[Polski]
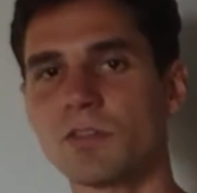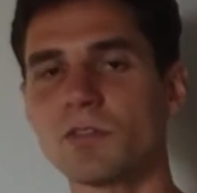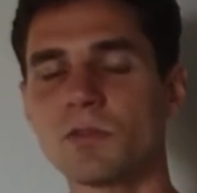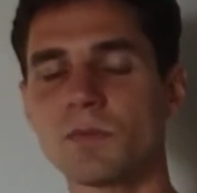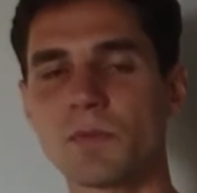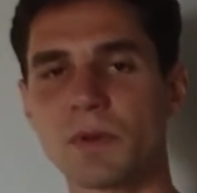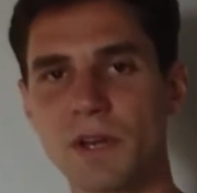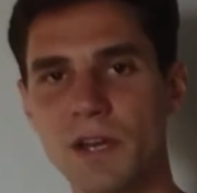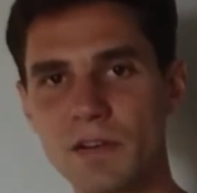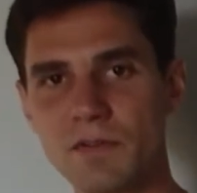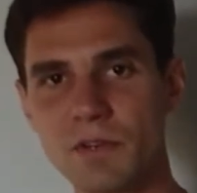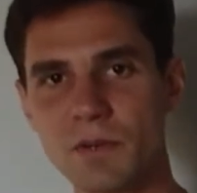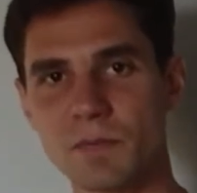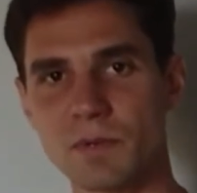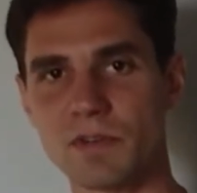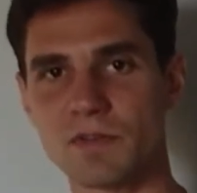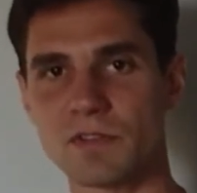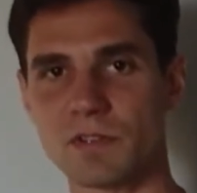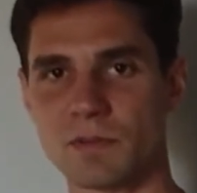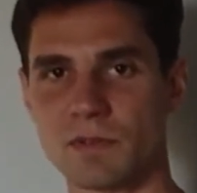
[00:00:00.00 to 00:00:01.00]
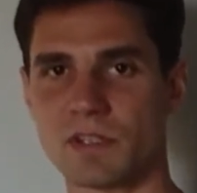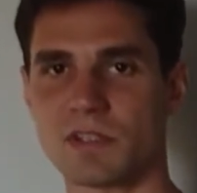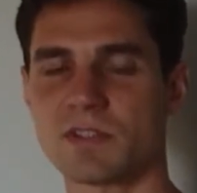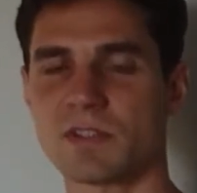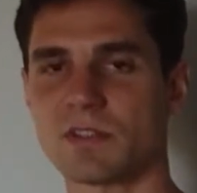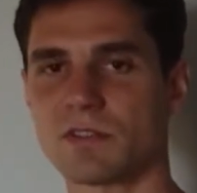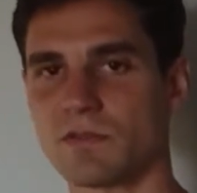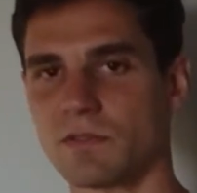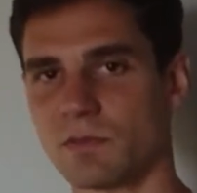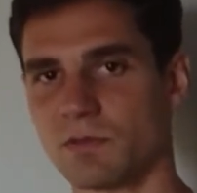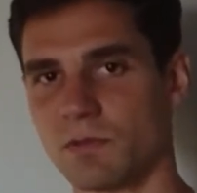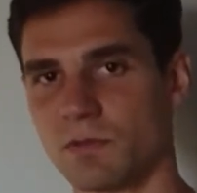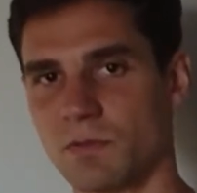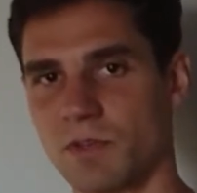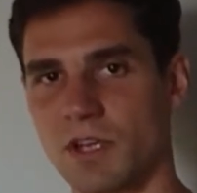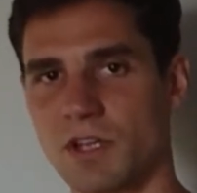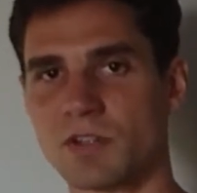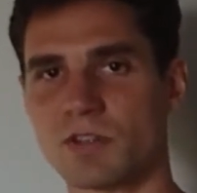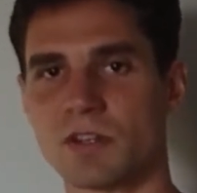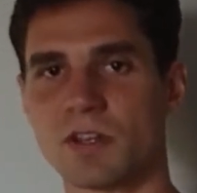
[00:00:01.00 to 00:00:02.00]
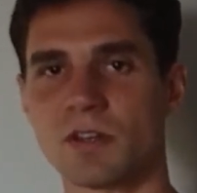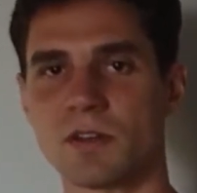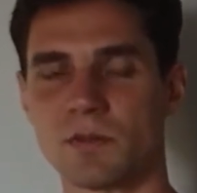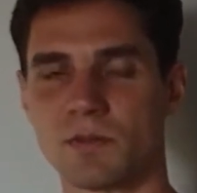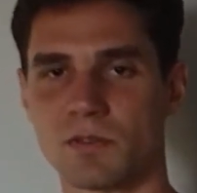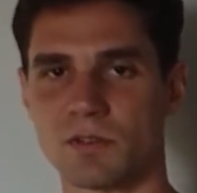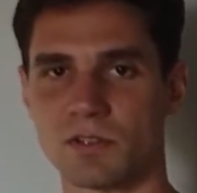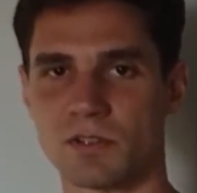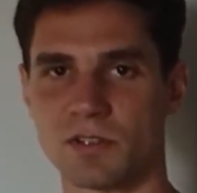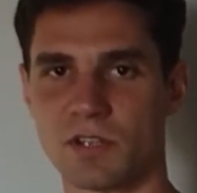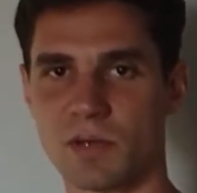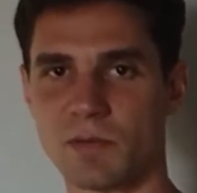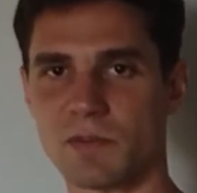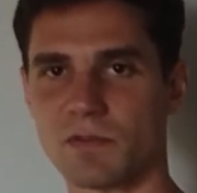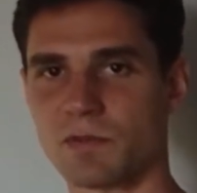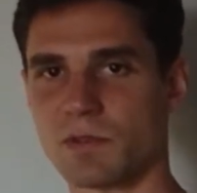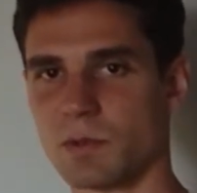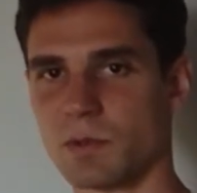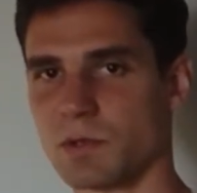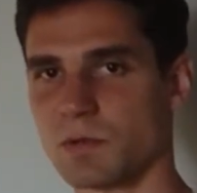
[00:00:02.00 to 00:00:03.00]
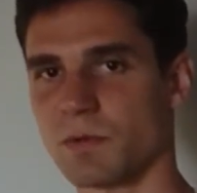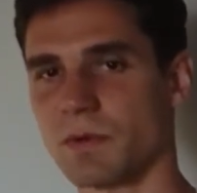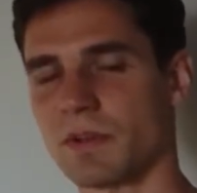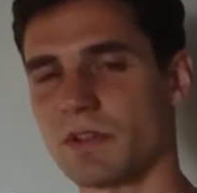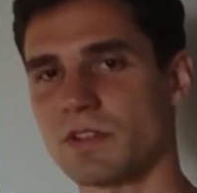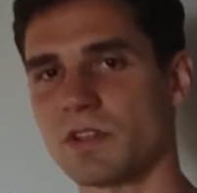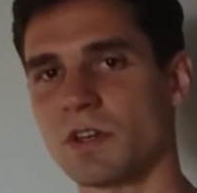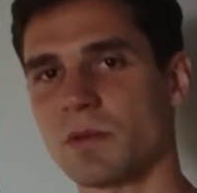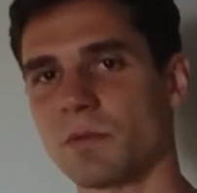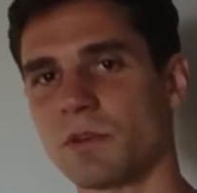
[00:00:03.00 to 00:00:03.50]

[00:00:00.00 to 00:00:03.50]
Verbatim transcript: no to prawie pewnym jest też według mnie, że dotkniemy w którymś momencie